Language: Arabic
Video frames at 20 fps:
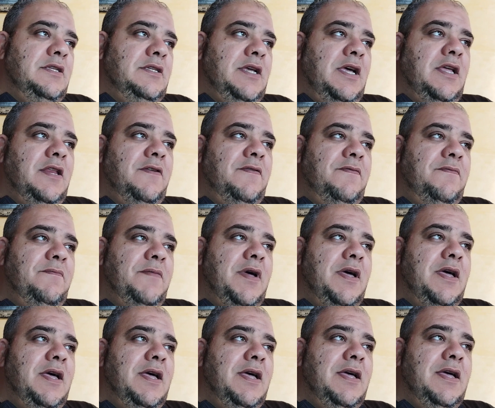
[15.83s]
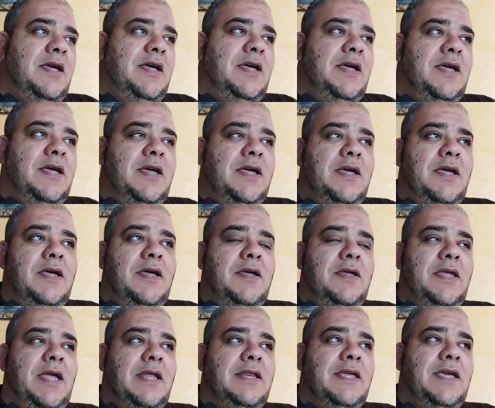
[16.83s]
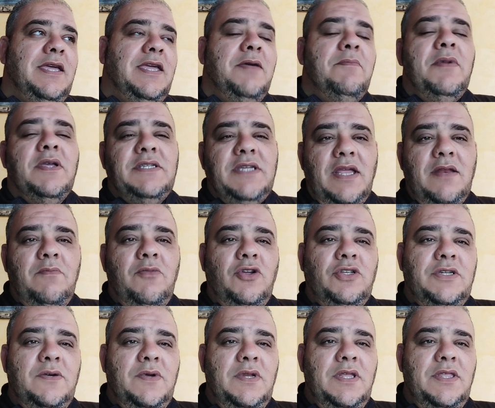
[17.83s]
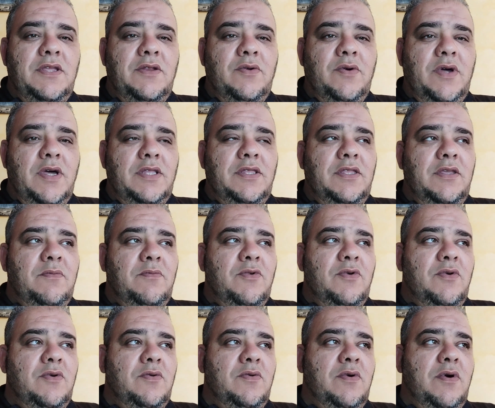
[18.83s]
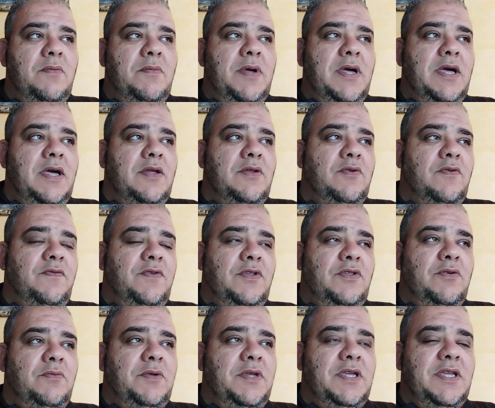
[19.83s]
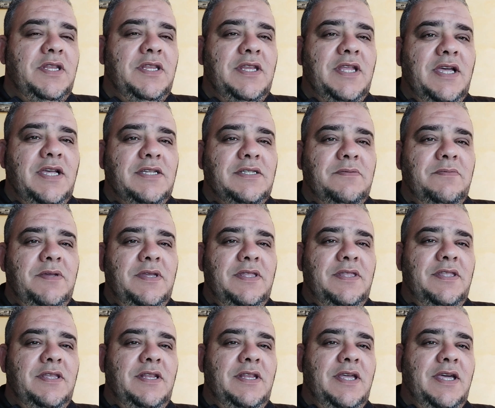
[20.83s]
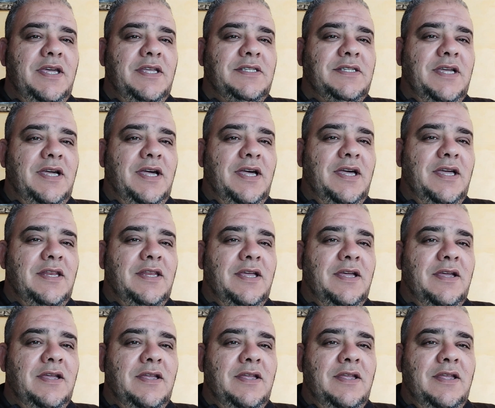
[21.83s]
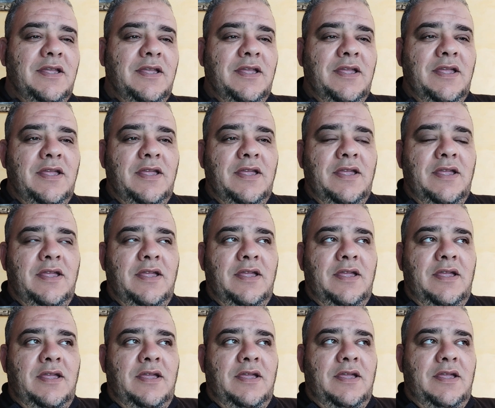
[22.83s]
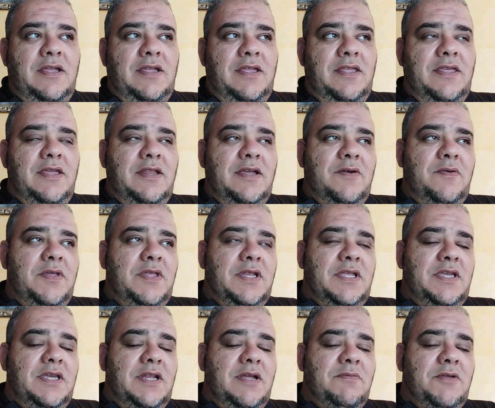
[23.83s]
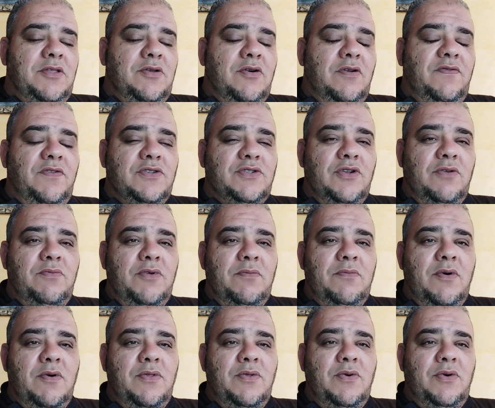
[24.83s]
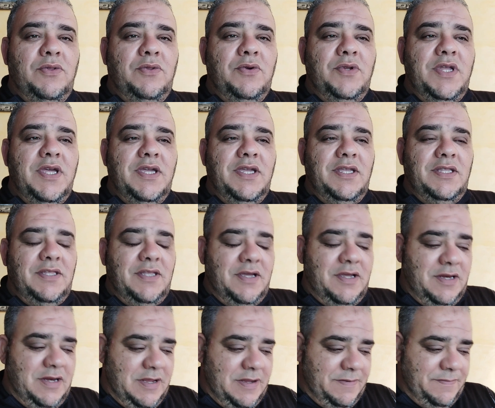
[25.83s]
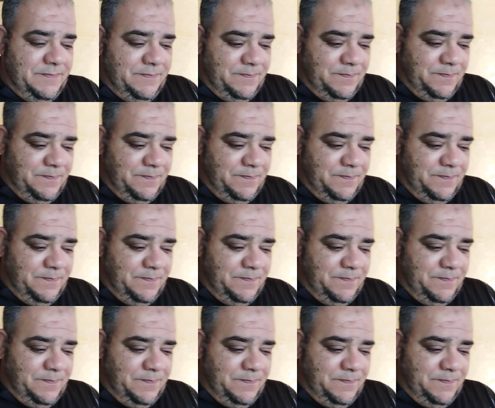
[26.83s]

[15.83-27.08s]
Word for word: تعرف ما آه، يعني قيمة المحتوى الذي نقدمه وما نفيد به الناس بإذن الله تعالى إذا إخواني الكرام ندخل في صلب الموضوع دون إطالة